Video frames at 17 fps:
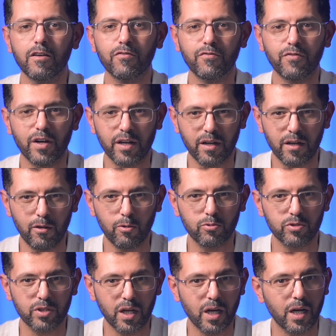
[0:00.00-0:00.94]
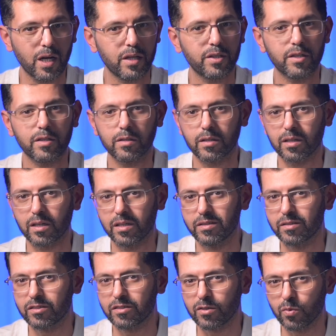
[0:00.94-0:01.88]
فرح وسعاده انك
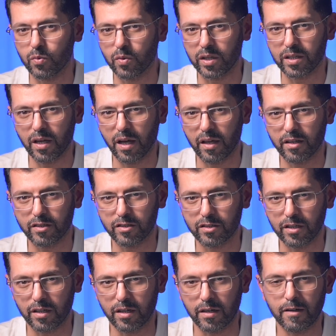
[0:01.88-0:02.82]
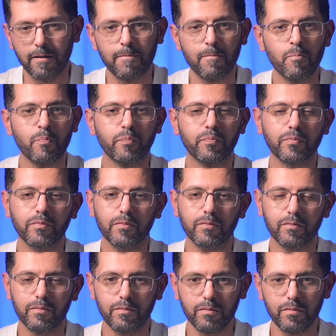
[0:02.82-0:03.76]
انت سويت هذا الشيء.
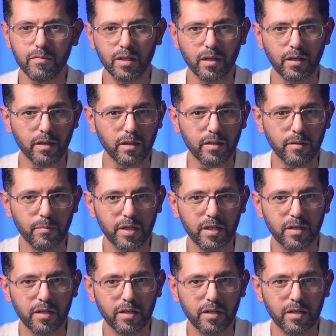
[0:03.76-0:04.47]
انا ما